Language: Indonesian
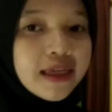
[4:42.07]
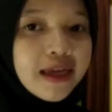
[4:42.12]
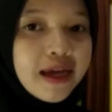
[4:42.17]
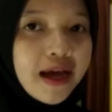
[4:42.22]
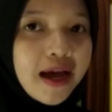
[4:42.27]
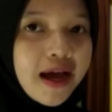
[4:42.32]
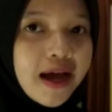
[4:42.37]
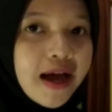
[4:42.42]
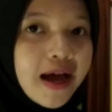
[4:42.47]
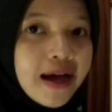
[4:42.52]

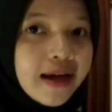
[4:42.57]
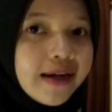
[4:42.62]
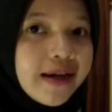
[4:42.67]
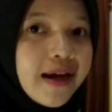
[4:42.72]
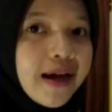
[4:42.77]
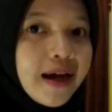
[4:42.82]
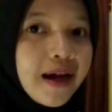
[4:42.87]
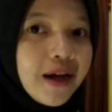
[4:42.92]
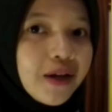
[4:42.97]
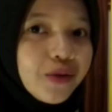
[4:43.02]
tiga
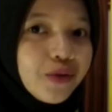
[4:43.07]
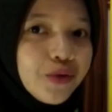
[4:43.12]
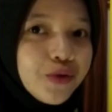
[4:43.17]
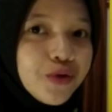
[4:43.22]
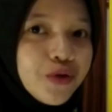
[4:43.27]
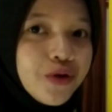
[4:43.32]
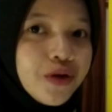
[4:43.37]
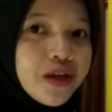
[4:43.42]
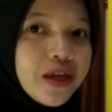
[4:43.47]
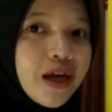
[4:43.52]
ada angka
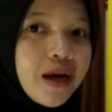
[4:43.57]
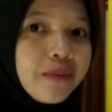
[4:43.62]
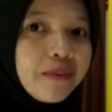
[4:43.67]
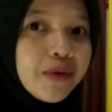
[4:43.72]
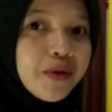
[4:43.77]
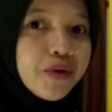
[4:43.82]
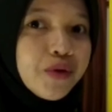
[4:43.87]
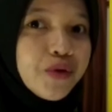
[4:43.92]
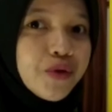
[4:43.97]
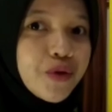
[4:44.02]
7 yang
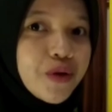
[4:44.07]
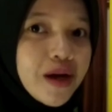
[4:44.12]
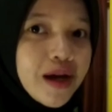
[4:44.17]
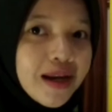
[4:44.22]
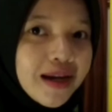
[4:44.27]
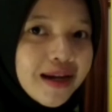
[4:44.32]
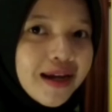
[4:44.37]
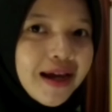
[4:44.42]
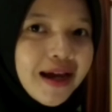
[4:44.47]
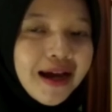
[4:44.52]

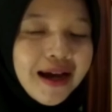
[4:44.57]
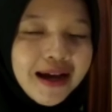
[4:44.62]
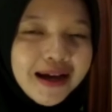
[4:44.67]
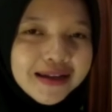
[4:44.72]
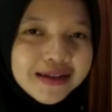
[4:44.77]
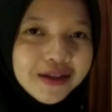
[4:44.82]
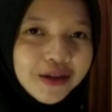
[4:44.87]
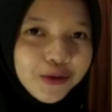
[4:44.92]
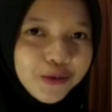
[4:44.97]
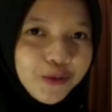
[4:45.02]
menunjukkan
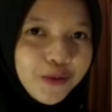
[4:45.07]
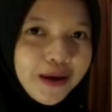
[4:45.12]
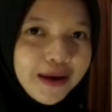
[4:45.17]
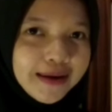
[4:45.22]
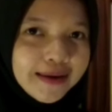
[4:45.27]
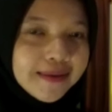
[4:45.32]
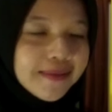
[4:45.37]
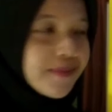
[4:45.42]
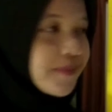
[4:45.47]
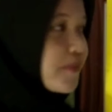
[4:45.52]
angka
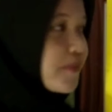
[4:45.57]
satuan.